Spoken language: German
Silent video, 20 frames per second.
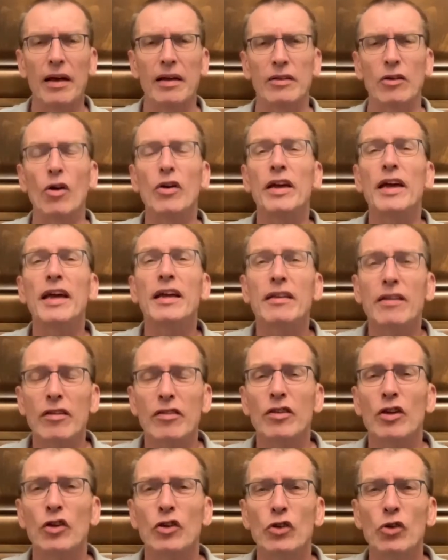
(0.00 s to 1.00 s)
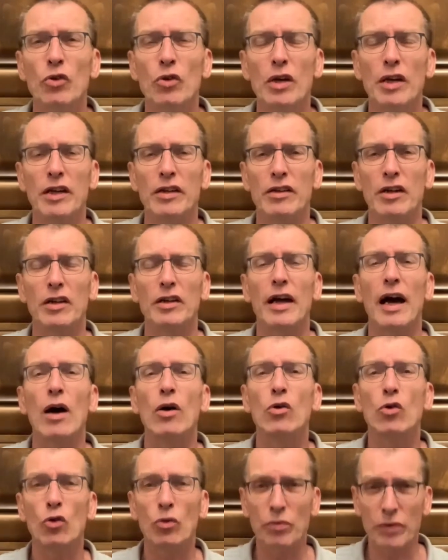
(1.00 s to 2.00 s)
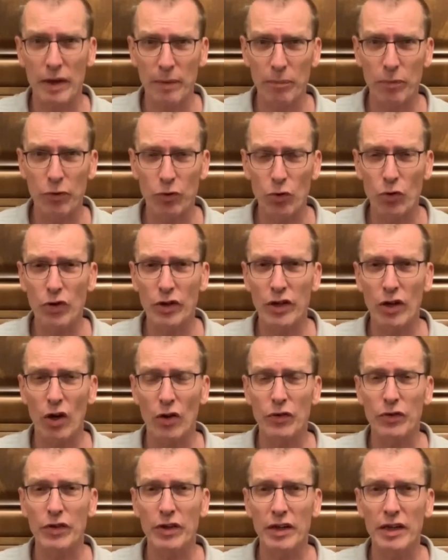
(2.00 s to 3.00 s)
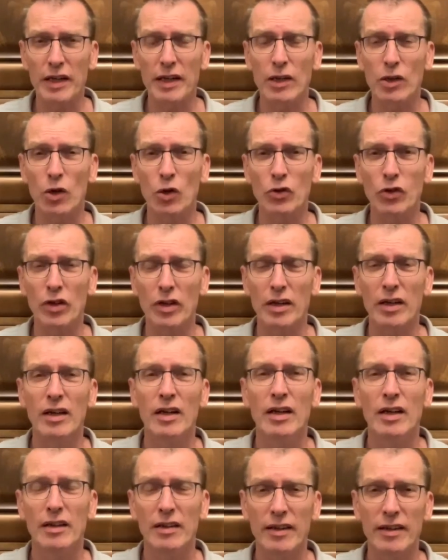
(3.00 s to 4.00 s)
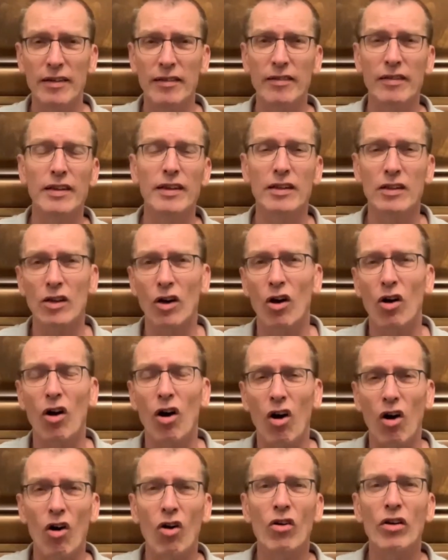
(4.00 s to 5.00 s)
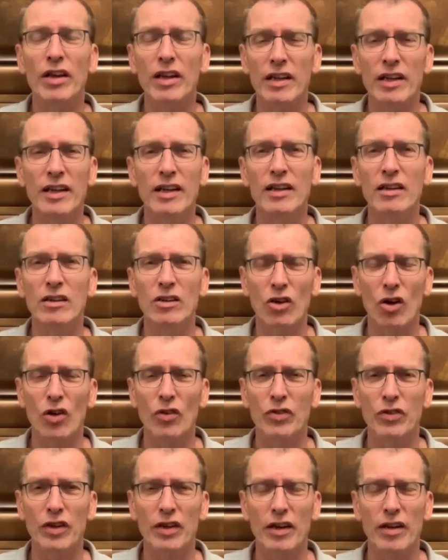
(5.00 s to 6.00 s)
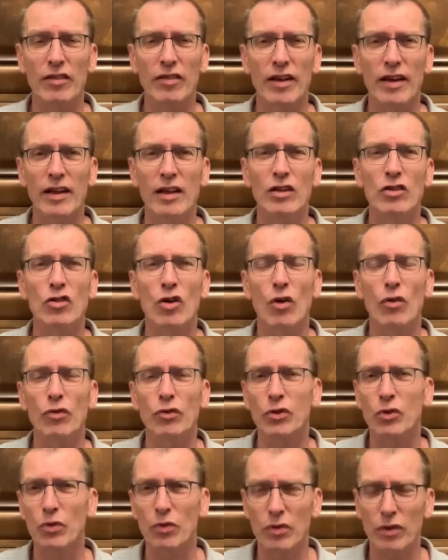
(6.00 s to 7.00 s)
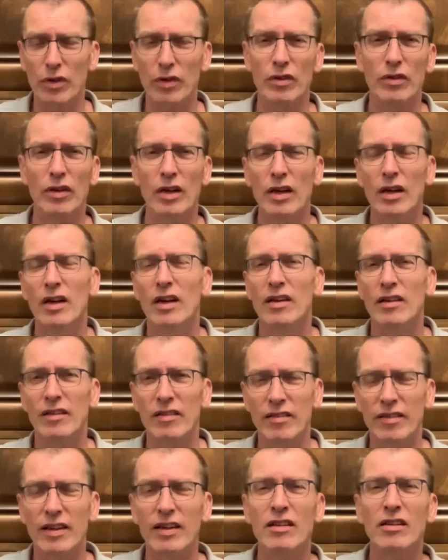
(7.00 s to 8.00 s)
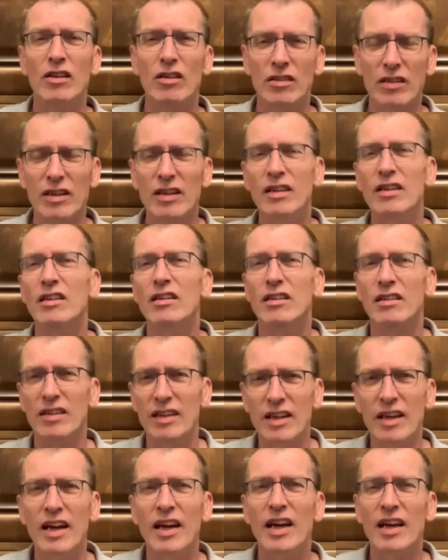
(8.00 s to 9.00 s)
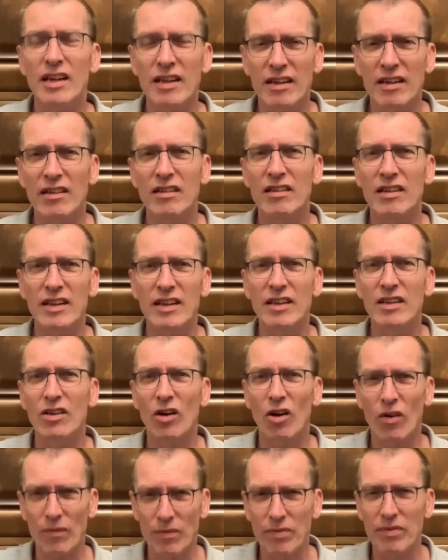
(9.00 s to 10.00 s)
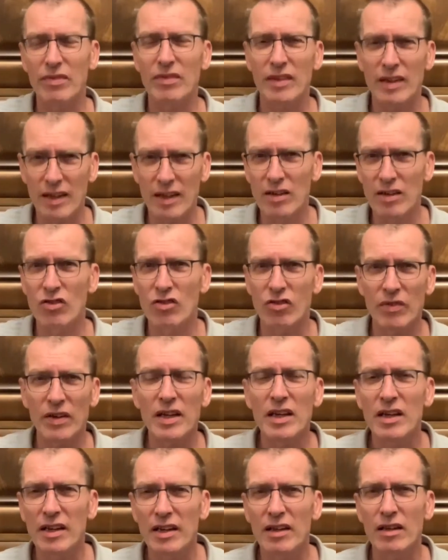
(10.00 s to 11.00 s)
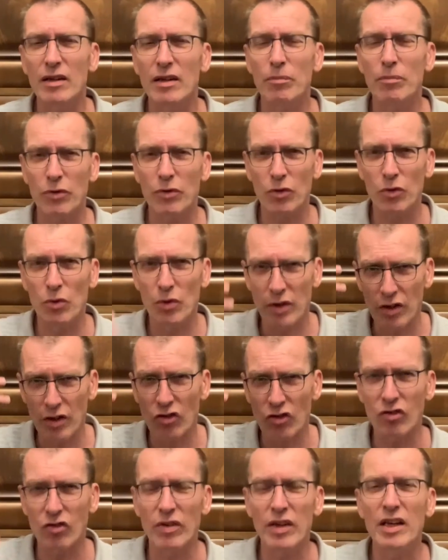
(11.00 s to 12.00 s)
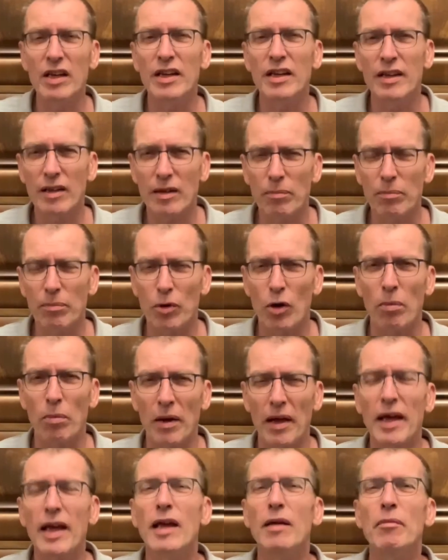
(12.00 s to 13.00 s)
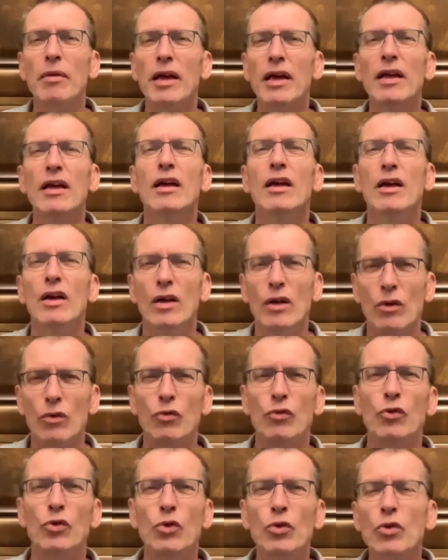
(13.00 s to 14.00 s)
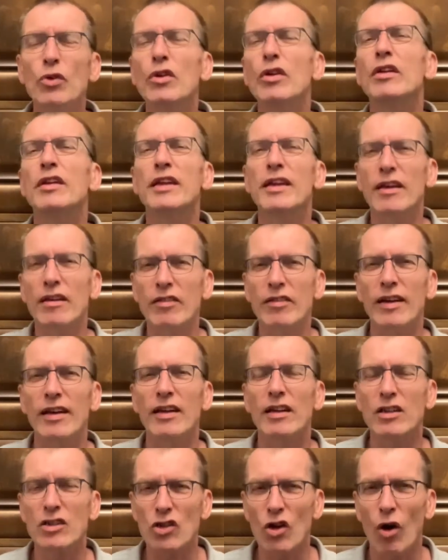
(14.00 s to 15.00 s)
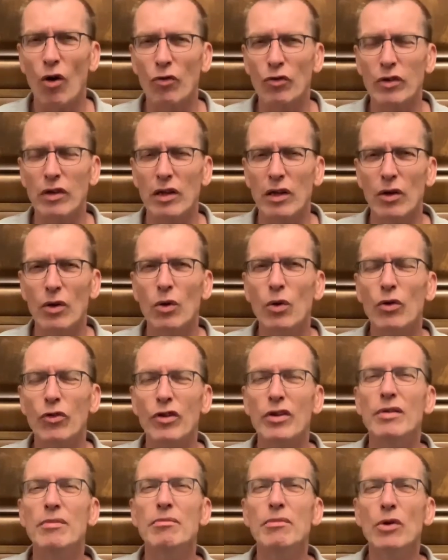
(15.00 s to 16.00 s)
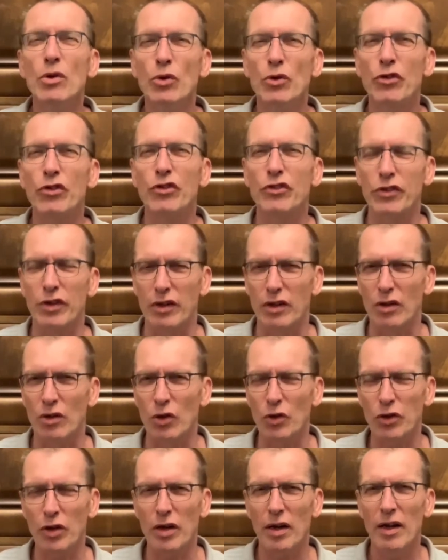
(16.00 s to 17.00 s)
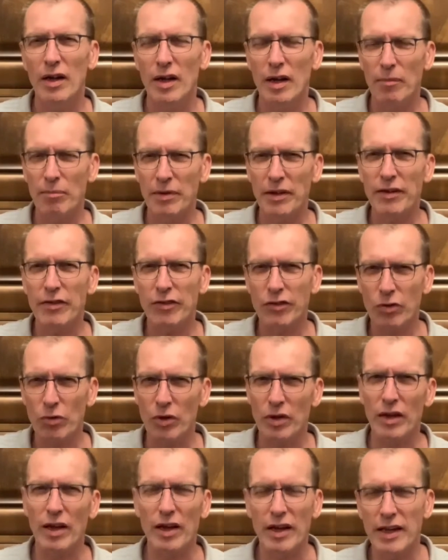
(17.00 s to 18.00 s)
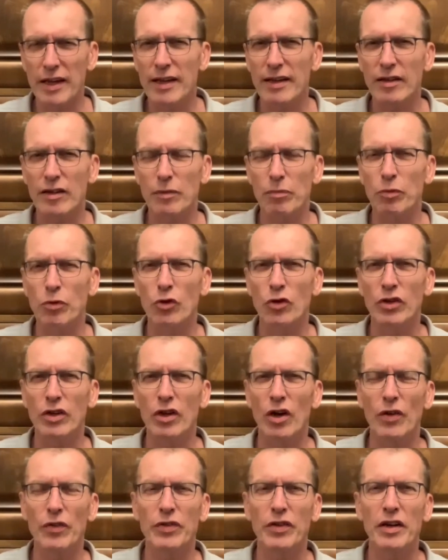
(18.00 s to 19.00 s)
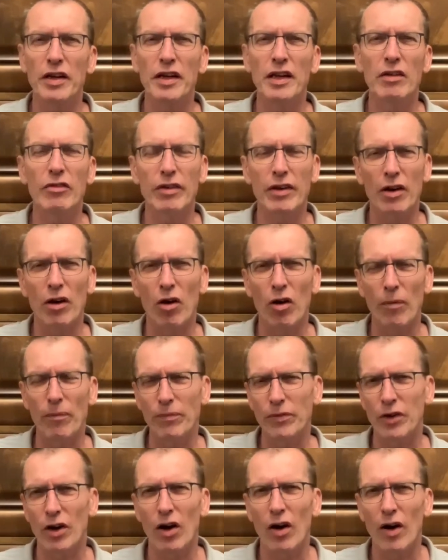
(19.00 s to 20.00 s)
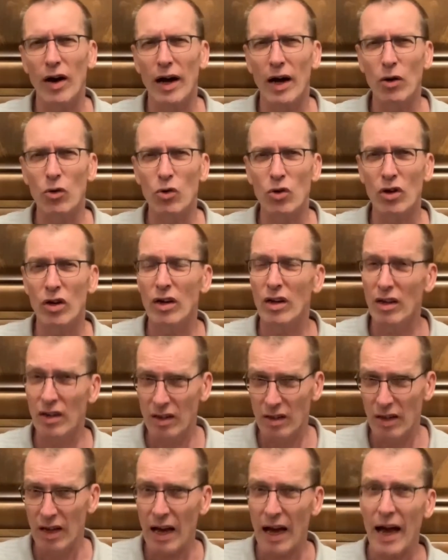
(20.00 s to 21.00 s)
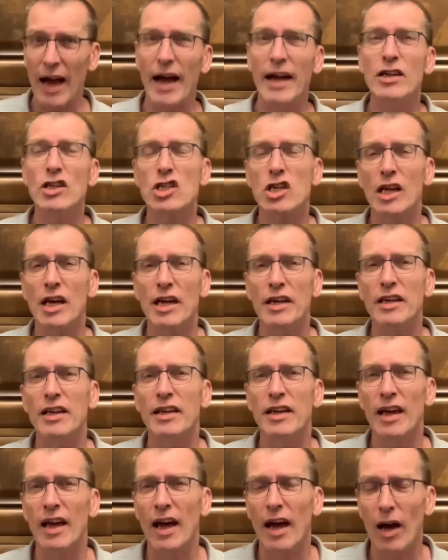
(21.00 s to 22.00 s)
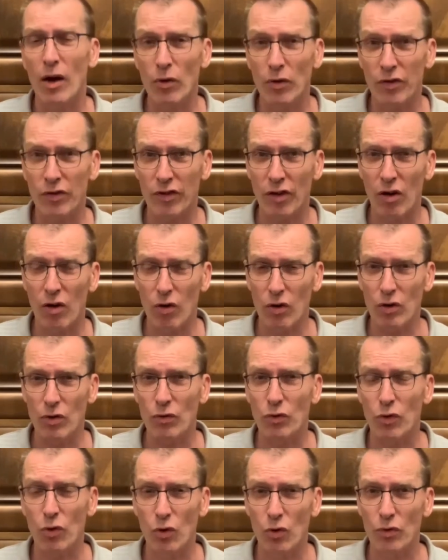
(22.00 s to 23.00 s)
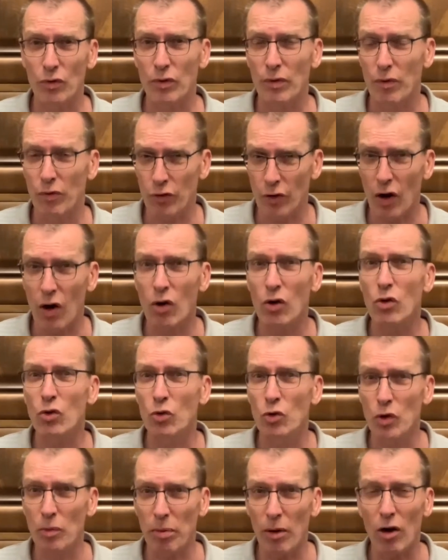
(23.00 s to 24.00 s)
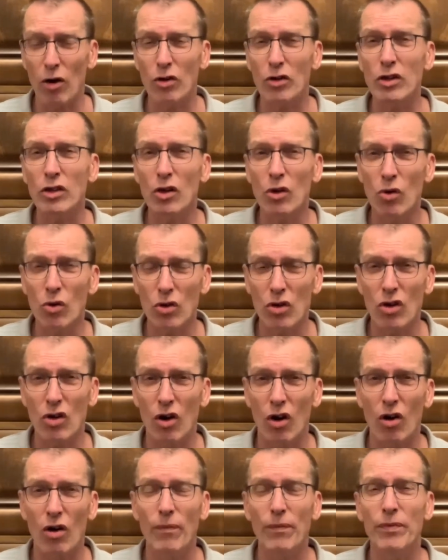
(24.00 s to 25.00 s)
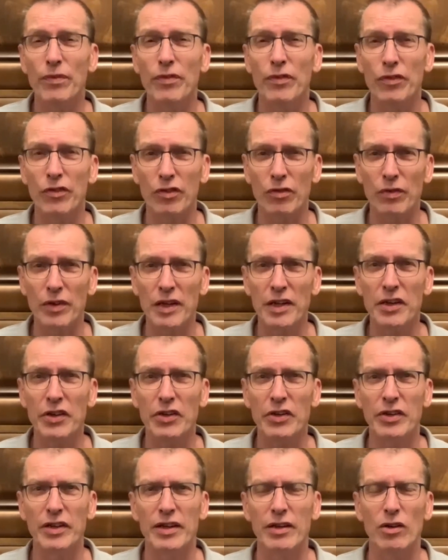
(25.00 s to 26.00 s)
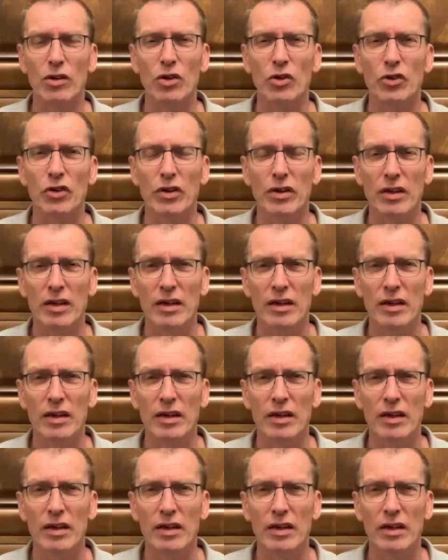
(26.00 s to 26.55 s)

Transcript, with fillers: da geht es natürlich dann auch um die Psychiatrie, oder, die sich da angedient hat der Gesellschaft und sind ja die, diejenigen, die dann die schwierigen, psychisch schwierigen Probleme für die Gesellschaft lösen müssten, oder? Bis zur Gerichtspsychiatrie. Wir haben da auch einschlägige Aussagen von Frank Urbaniok, ganz wichtig, oder?